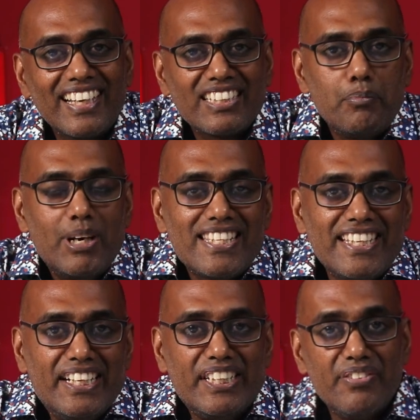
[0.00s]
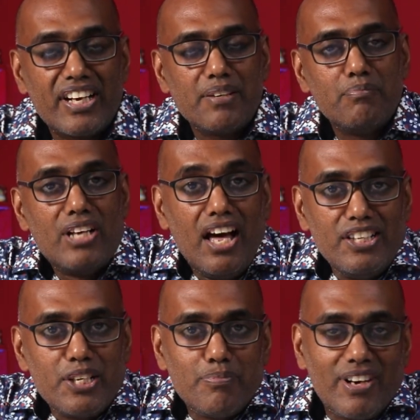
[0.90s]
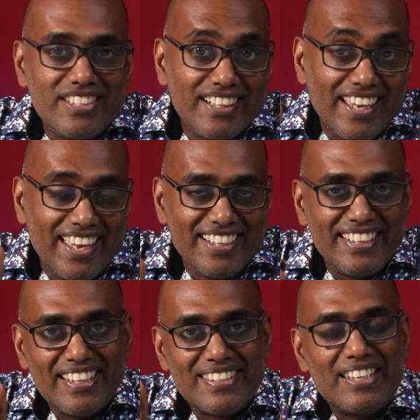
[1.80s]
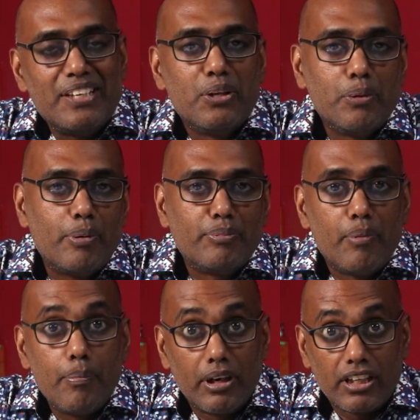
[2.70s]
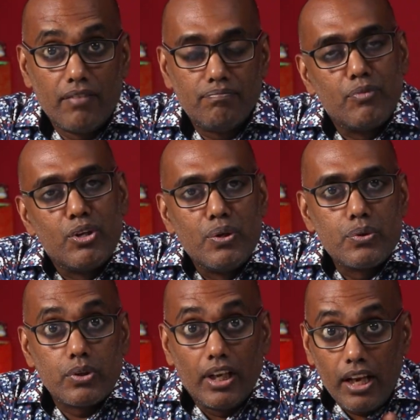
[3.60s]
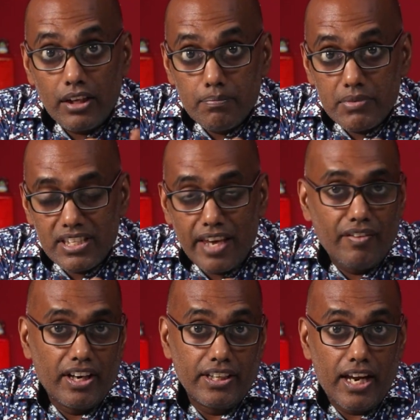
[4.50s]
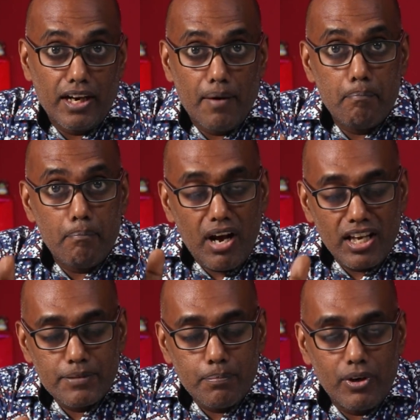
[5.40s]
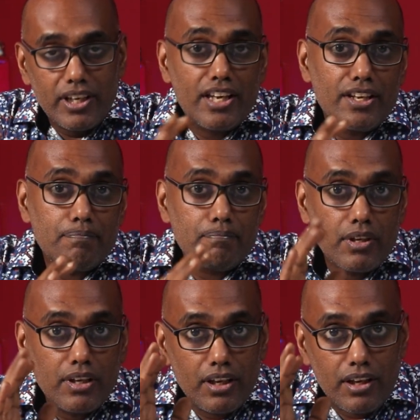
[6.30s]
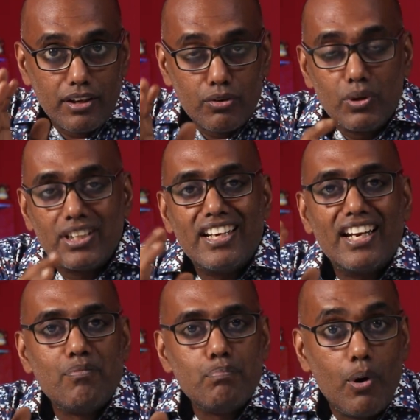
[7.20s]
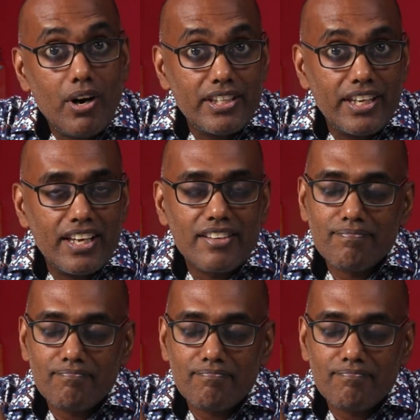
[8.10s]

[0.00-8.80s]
டெக்தமிழா செய்திகளுக்கு வணக்கம் நான் லட்சுமிராஜன் இன்றைய செய்தி தொகுப்பு நம்ம பார்க்கலாம் ஸோ எல்லாரும் சேஃபாக இருக்கீங்களா மாஸ்க் போடுங்க கூட்டத்திலலாம் போகாதீங்க